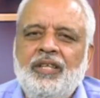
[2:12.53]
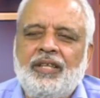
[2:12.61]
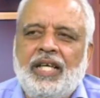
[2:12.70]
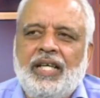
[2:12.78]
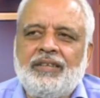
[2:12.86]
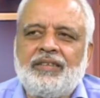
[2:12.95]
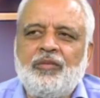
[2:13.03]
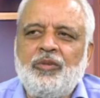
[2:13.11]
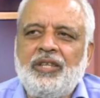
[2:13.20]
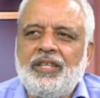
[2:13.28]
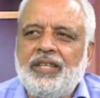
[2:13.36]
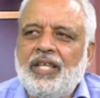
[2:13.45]
कास्ट
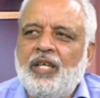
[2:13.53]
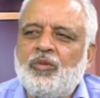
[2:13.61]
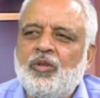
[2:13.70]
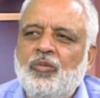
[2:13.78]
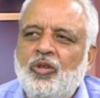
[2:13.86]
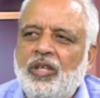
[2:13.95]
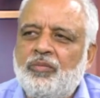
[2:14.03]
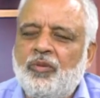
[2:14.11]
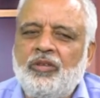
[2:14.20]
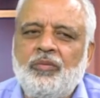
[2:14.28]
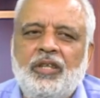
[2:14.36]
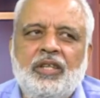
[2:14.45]
कम्युनिटी के आपको बोनस
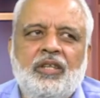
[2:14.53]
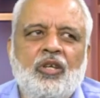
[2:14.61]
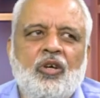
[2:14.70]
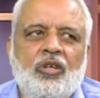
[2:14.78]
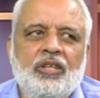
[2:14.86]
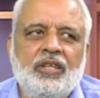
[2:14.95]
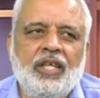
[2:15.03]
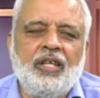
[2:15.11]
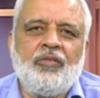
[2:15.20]
पॉइंट्स मिलते थे और ये